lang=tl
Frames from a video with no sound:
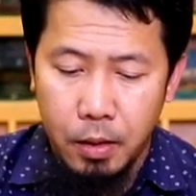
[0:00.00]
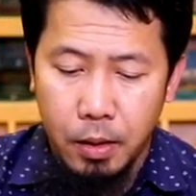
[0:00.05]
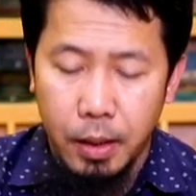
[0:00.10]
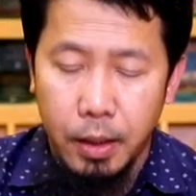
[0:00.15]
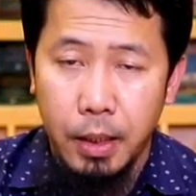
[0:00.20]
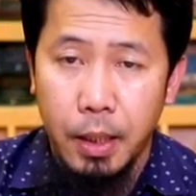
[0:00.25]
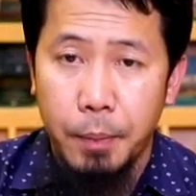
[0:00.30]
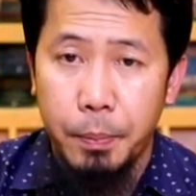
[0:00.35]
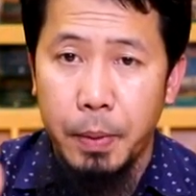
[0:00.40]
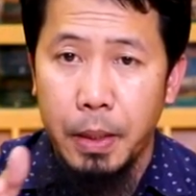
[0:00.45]

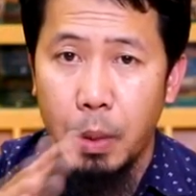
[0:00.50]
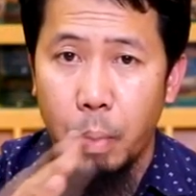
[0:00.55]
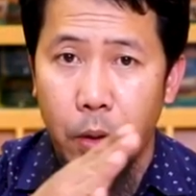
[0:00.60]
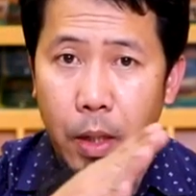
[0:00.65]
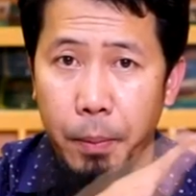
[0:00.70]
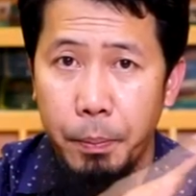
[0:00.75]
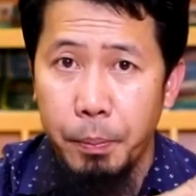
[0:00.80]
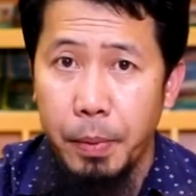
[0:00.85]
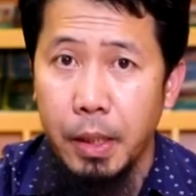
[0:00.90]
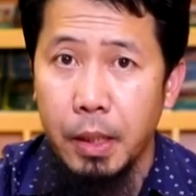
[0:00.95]
Kaya
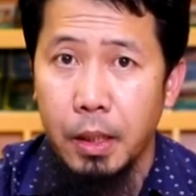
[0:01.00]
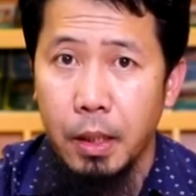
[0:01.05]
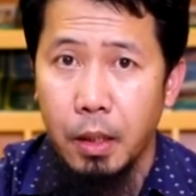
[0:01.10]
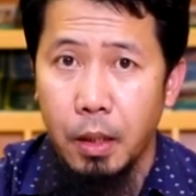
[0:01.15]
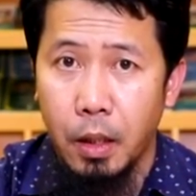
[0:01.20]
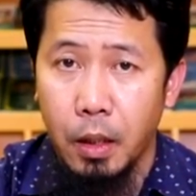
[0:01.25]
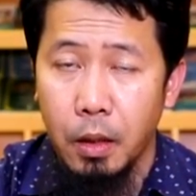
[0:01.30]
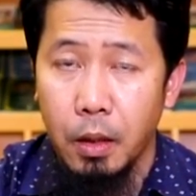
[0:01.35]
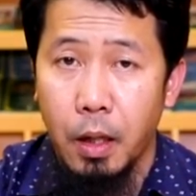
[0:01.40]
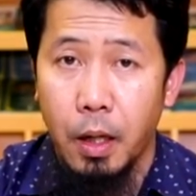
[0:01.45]
pinawalang bisa
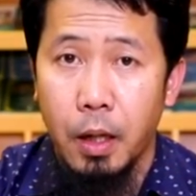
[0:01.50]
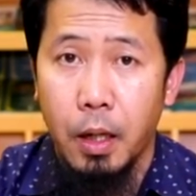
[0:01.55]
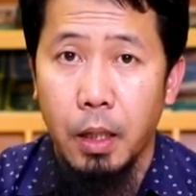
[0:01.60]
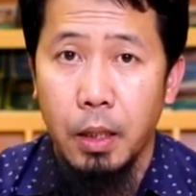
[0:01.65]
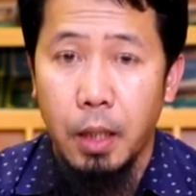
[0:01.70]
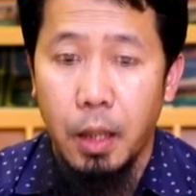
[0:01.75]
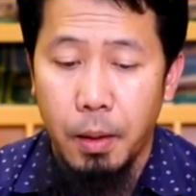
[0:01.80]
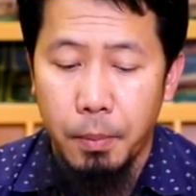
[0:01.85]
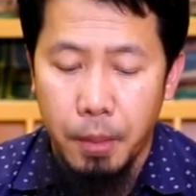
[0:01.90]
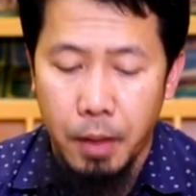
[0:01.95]
ng Allah ang
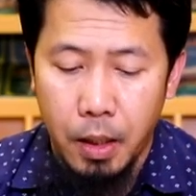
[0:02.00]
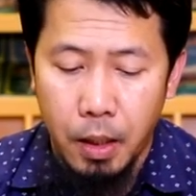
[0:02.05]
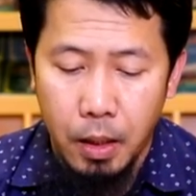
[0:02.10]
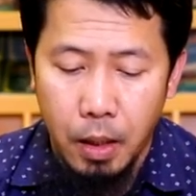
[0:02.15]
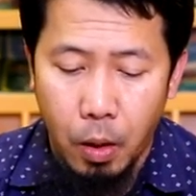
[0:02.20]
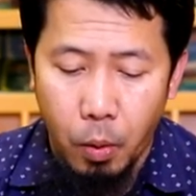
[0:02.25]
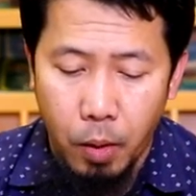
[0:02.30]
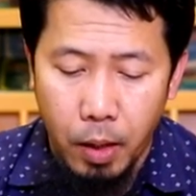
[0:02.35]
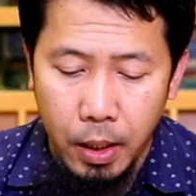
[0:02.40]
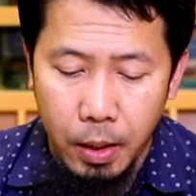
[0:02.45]
kanila
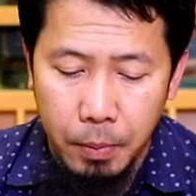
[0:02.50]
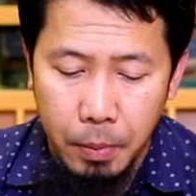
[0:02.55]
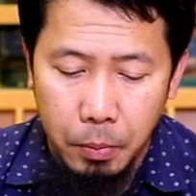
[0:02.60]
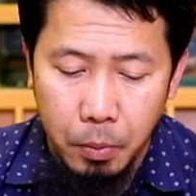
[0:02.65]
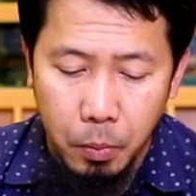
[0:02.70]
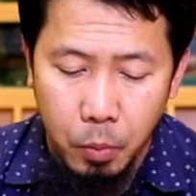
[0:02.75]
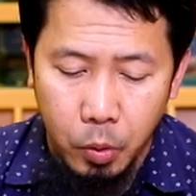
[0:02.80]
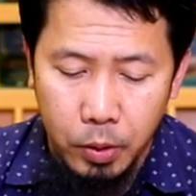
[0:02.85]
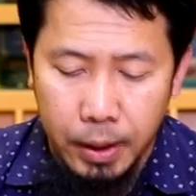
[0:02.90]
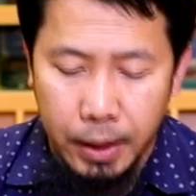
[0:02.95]
mga gawaing
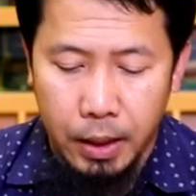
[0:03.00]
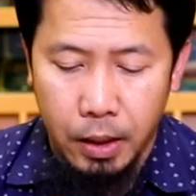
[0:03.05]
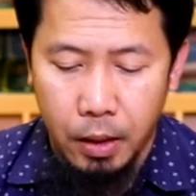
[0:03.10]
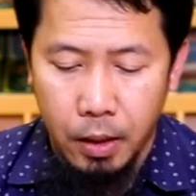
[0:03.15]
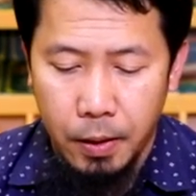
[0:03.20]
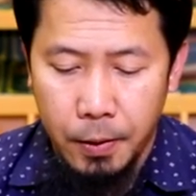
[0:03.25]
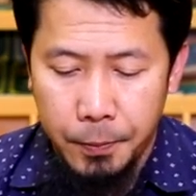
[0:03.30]
mabubuti.